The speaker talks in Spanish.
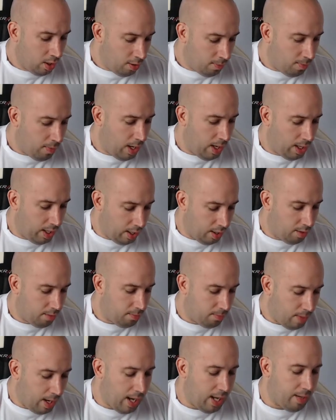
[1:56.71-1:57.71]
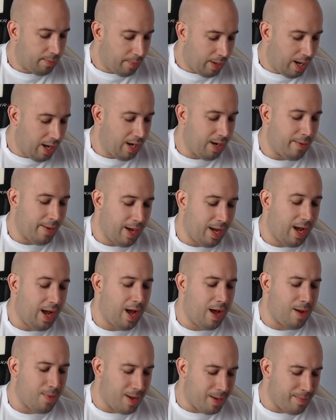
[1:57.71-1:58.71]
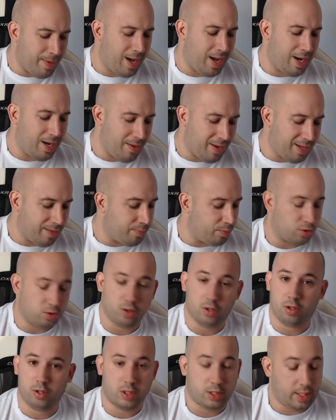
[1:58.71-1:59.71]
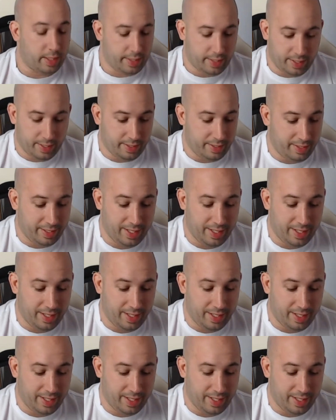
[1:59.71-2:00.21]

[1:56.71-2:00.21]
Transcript: Vale, va, vale, va, ah, vale, va. Pues no, es que ni, ni